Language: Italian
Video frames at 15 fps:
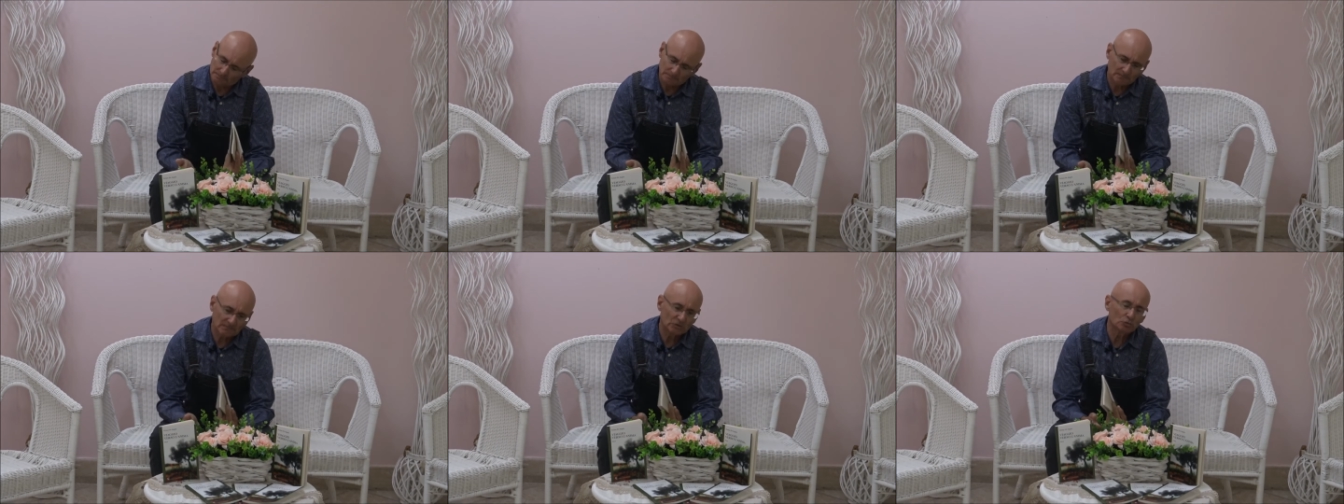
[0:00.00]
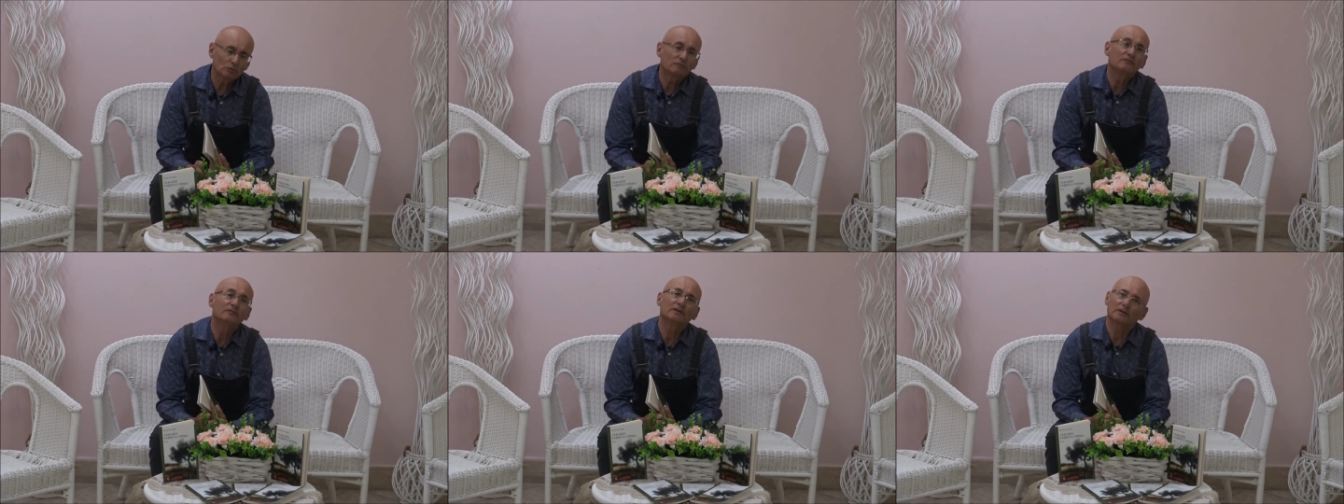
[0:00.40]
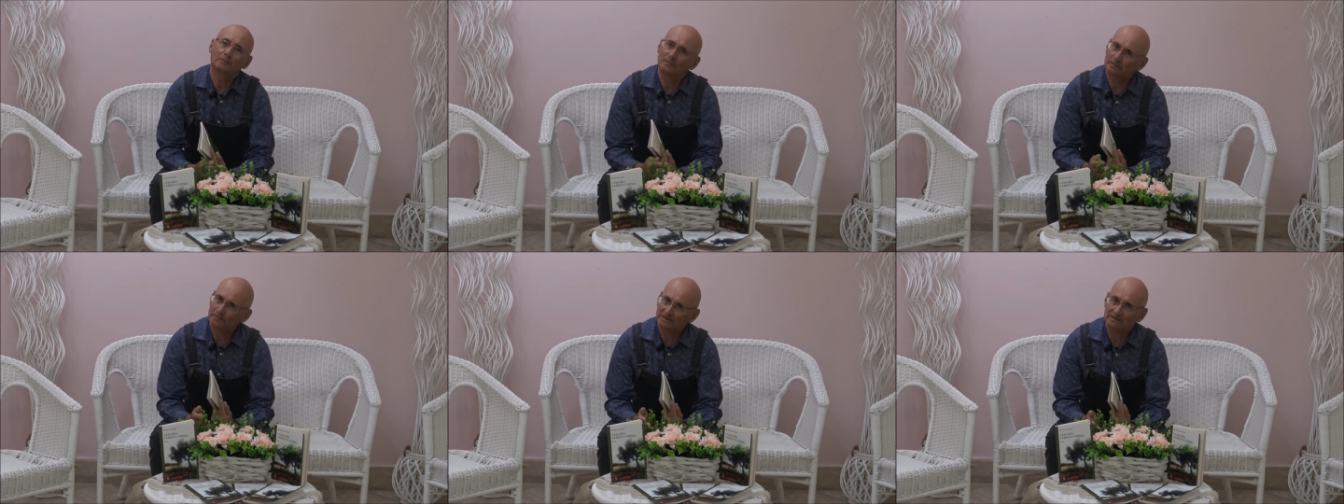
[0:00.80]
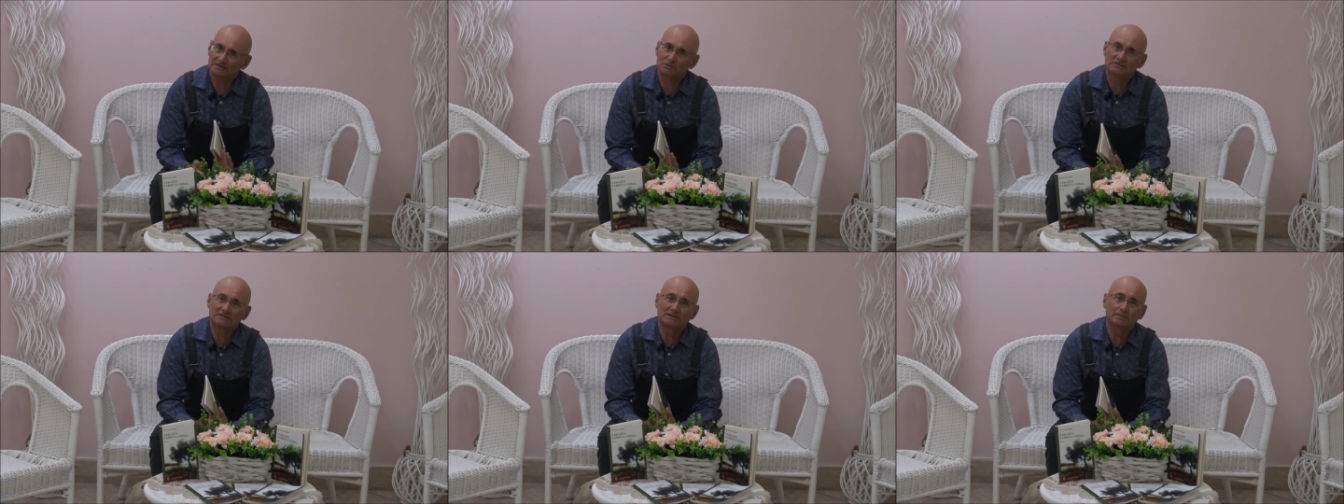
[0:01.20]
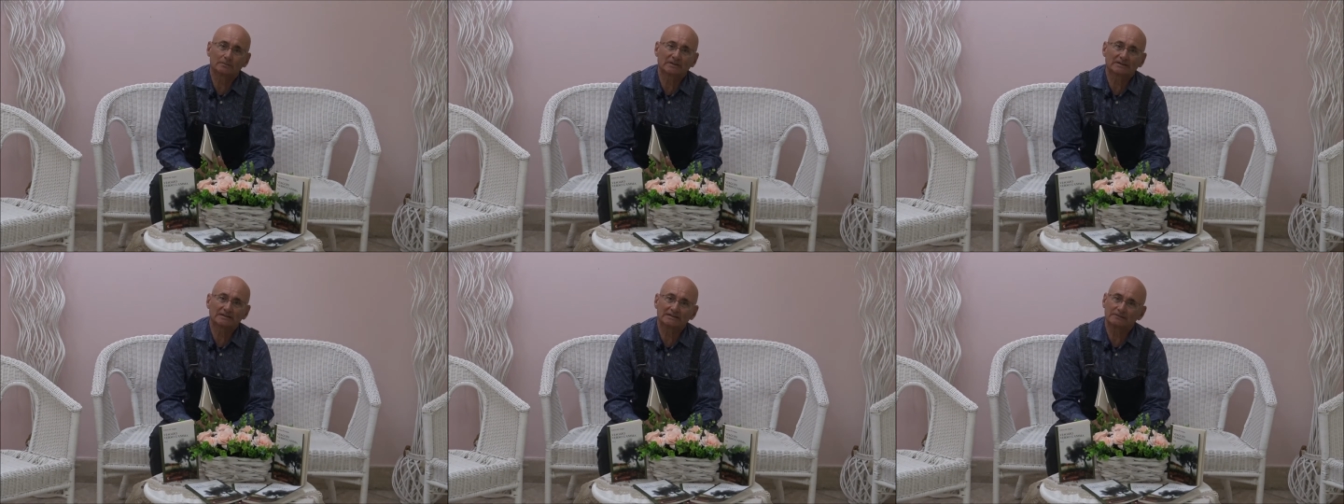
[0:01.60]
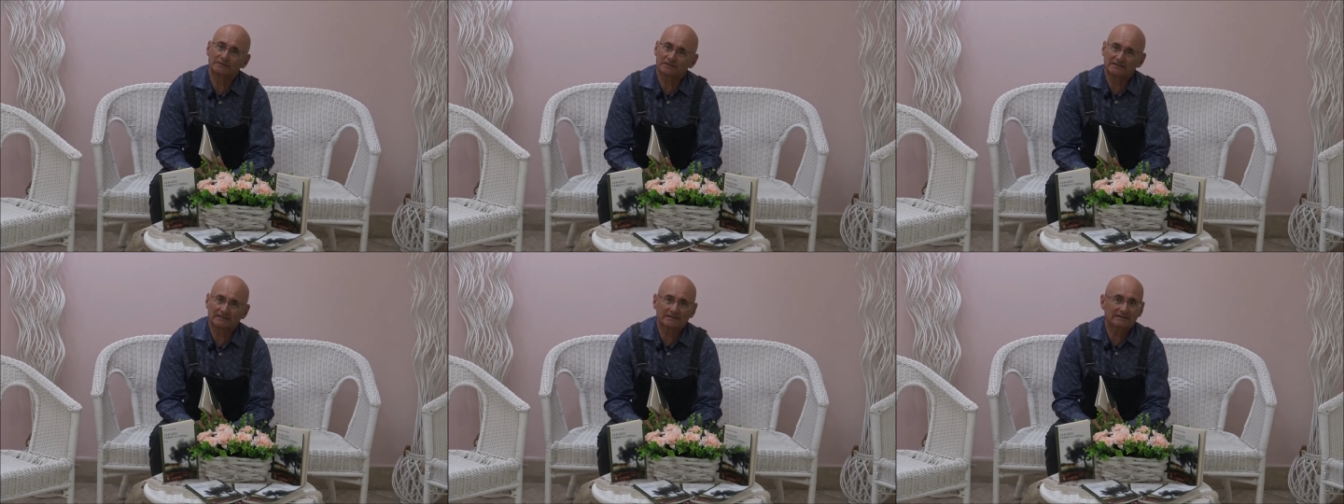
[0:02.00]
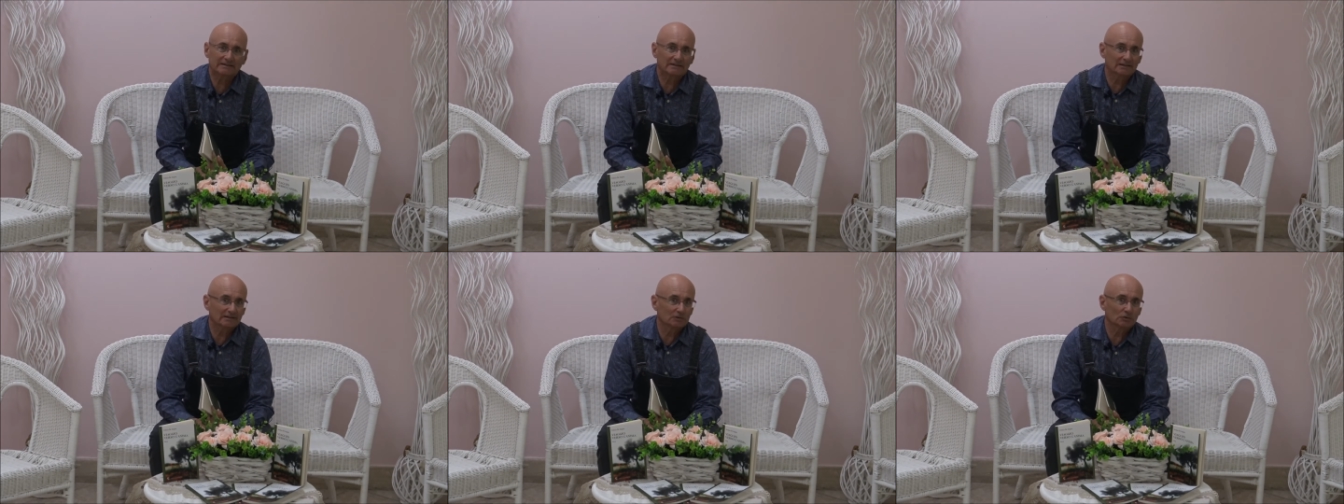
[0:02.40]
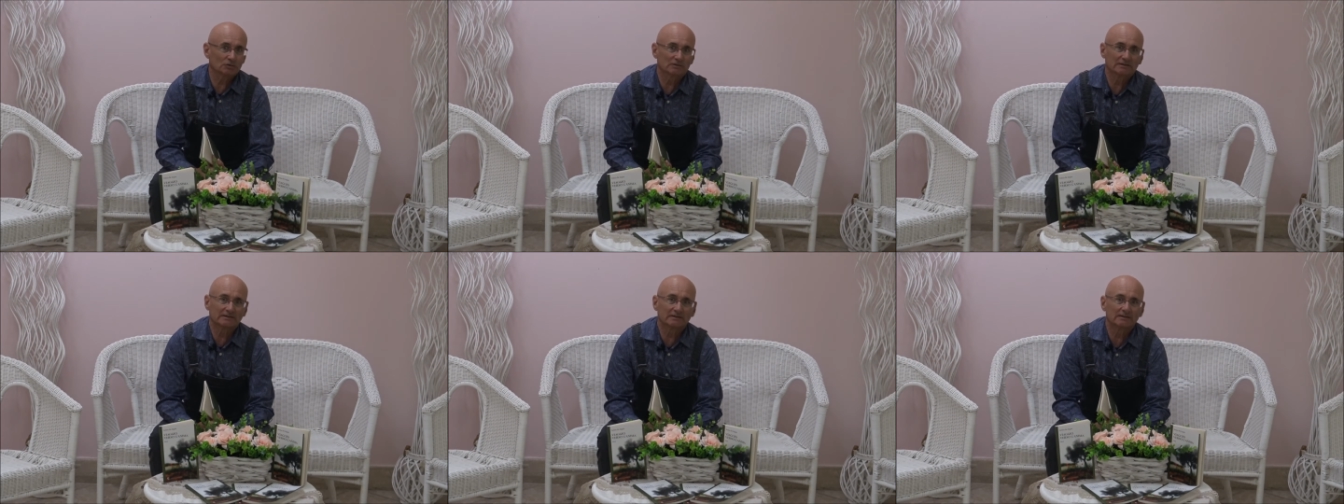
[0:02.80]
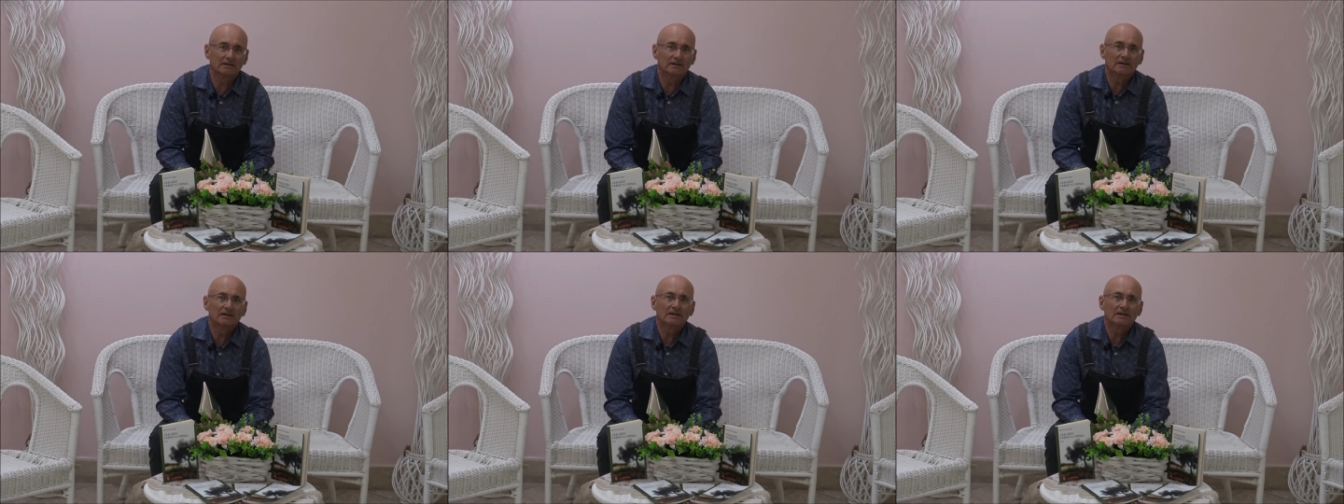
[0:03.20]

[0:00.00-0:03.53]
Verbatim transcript: di un film, paradossalmente, Fratelli nella notte.